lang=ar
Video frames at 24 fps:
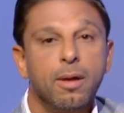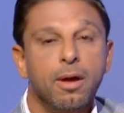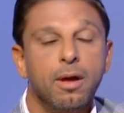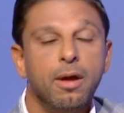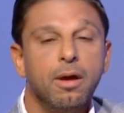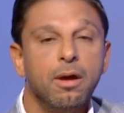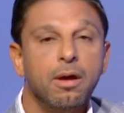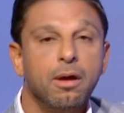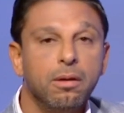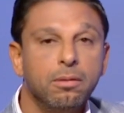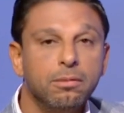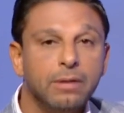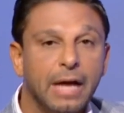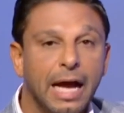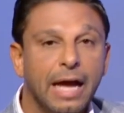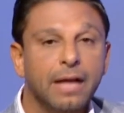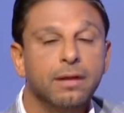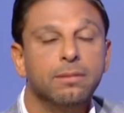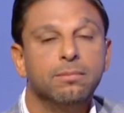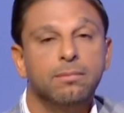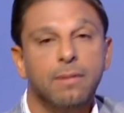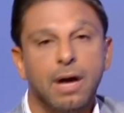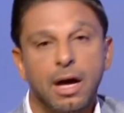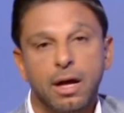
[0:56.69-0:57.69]
آه،
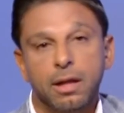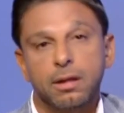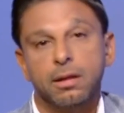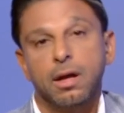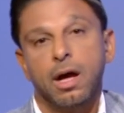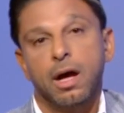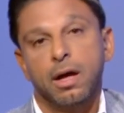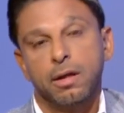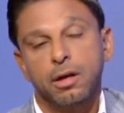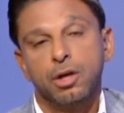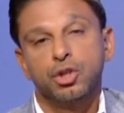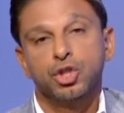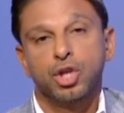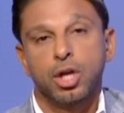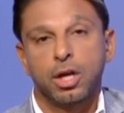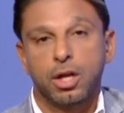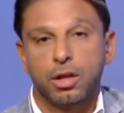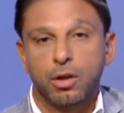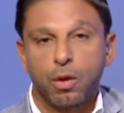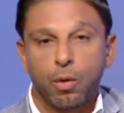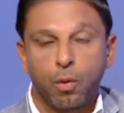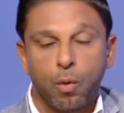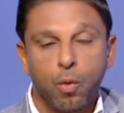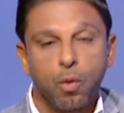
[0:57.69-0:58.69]
يعني بعض اعضاء
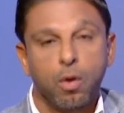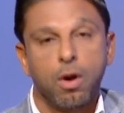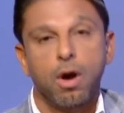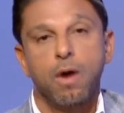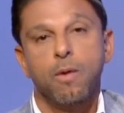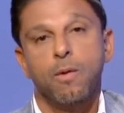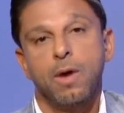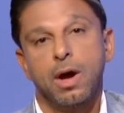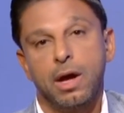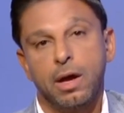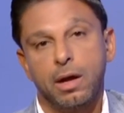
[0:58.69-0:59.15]
شركه الكره